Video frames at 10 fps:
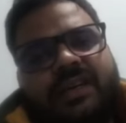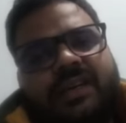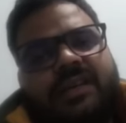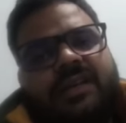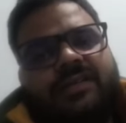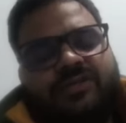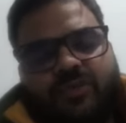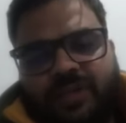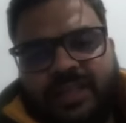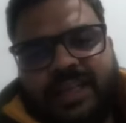है
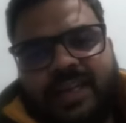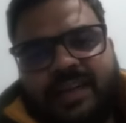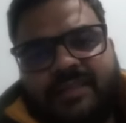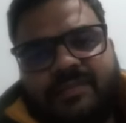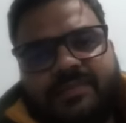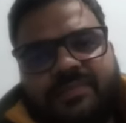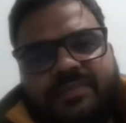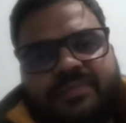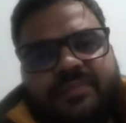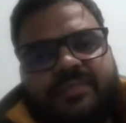सो मिलते हैं
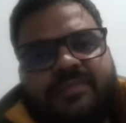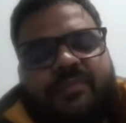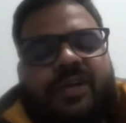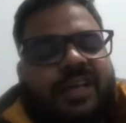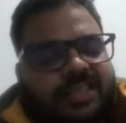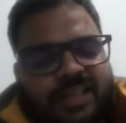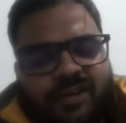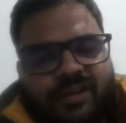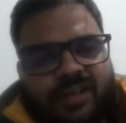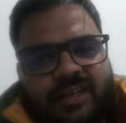फिर किसी
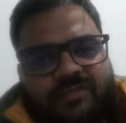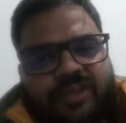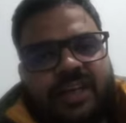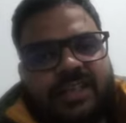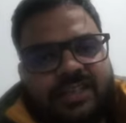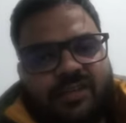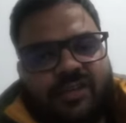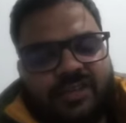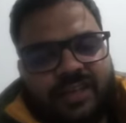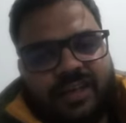और दिन फिर किसी
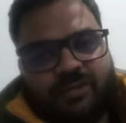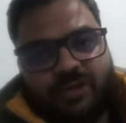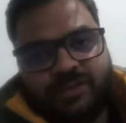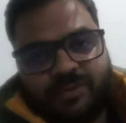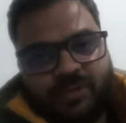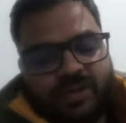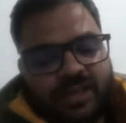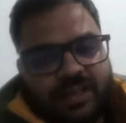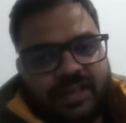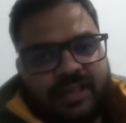और जगह को एक्सप्लोर
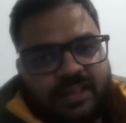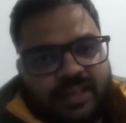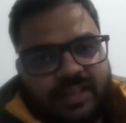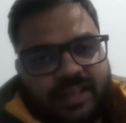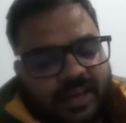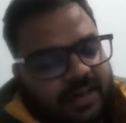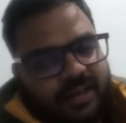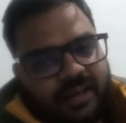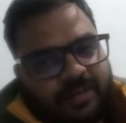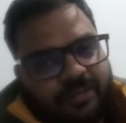करते टिल देन ध्यान
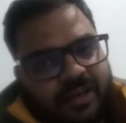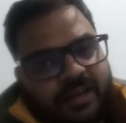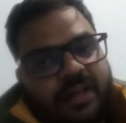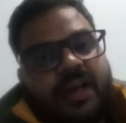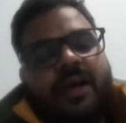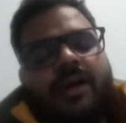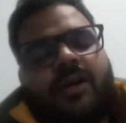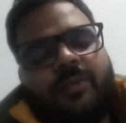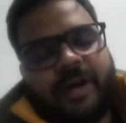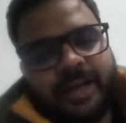रखिए अपना
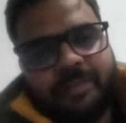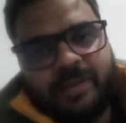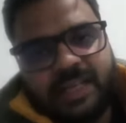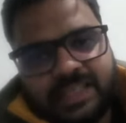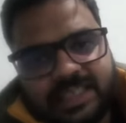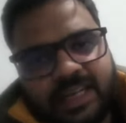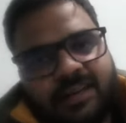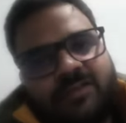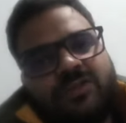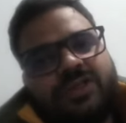और भाई प्लीज़
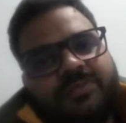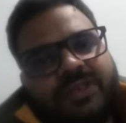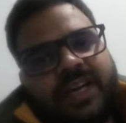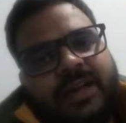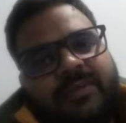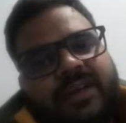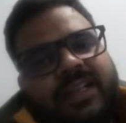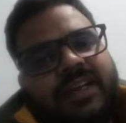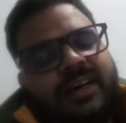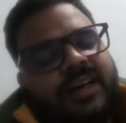चैनल को सब्सक्राइब कर
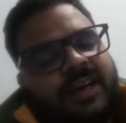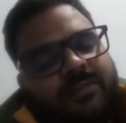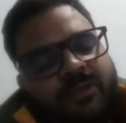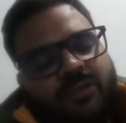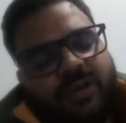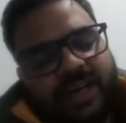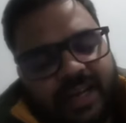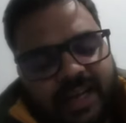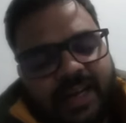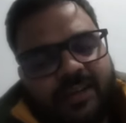दें अगर आप लोग
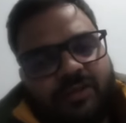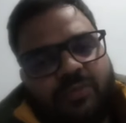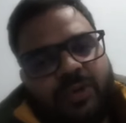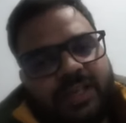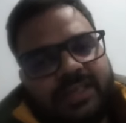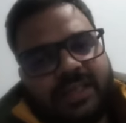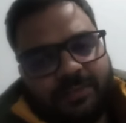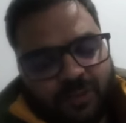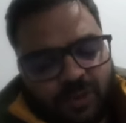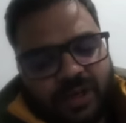नए हैं तो प्लीज़
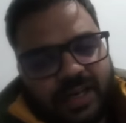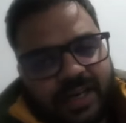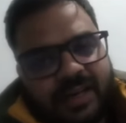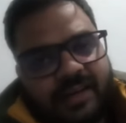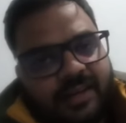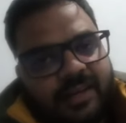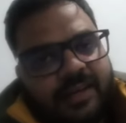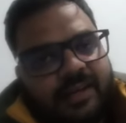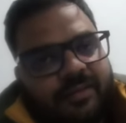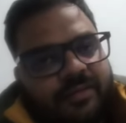सपोर्ट करें
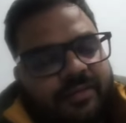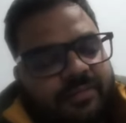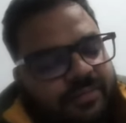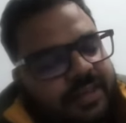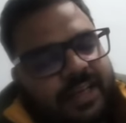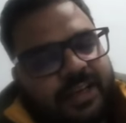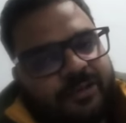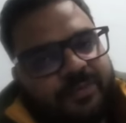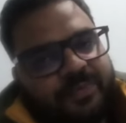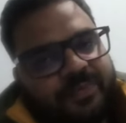थैंक
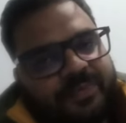यू